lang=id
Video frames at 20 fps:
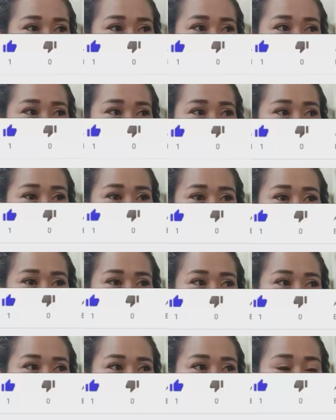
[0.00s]
sehingga
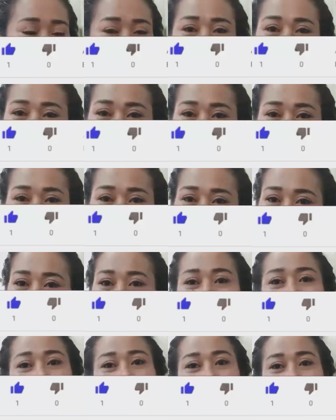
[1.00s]
para KPM
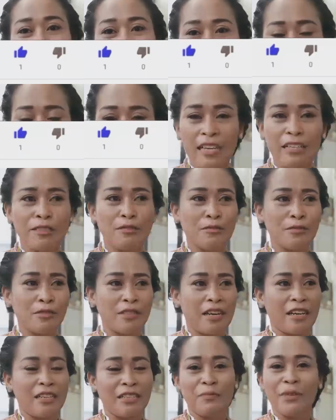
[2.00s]
akan
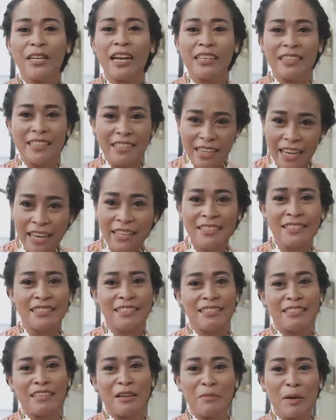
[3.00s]
mendapatkan
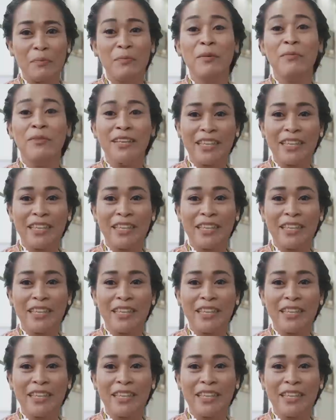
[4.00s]
pencairan